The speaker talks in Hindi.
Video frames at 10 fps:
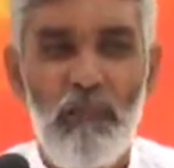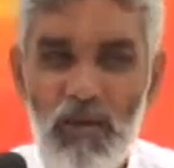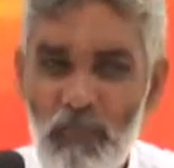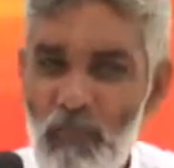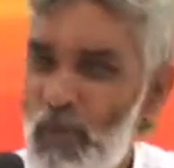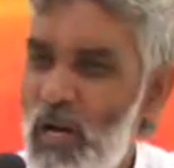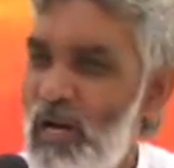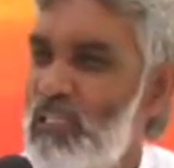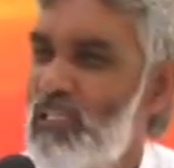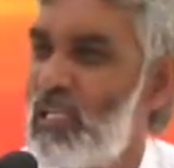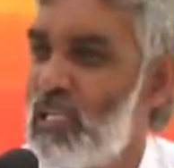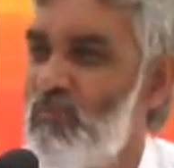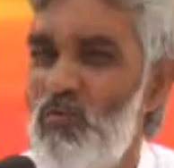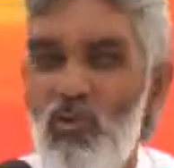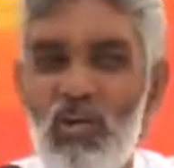परंपरागत
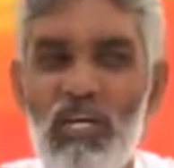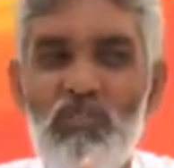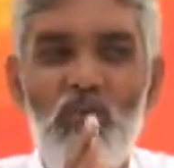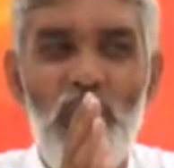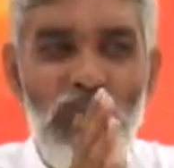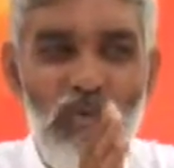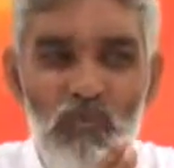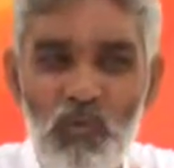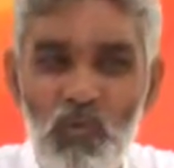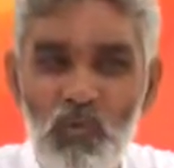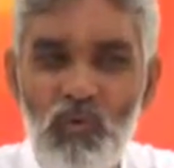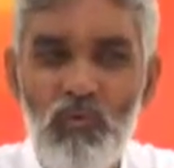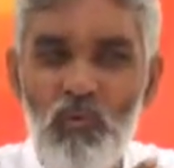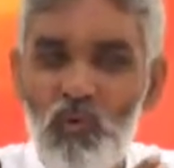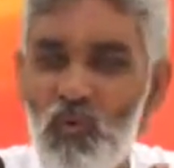धर्म वो है जो हमारे
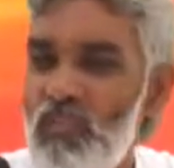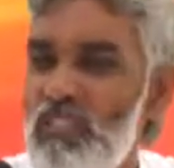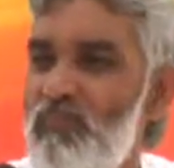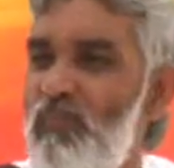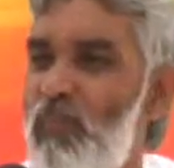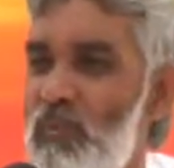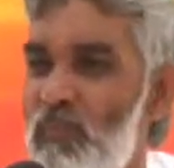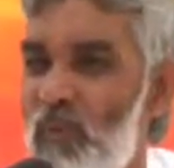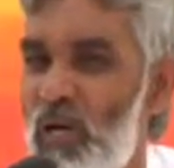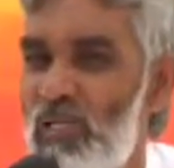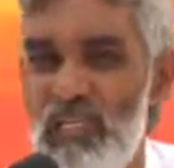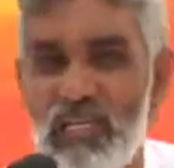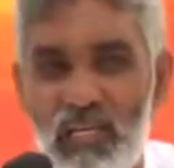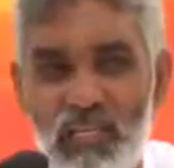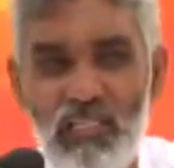पूर्वज परंपरा से
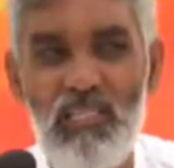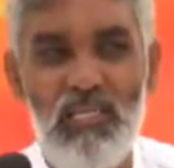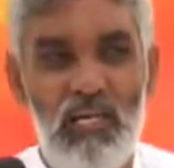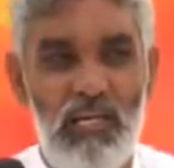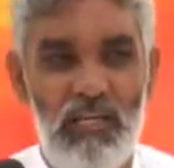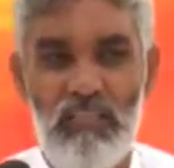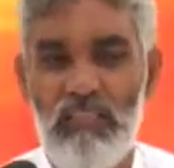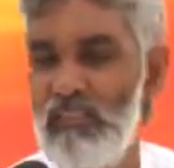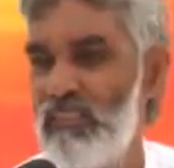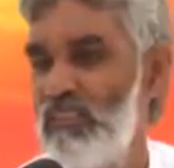करते आ रहे हैं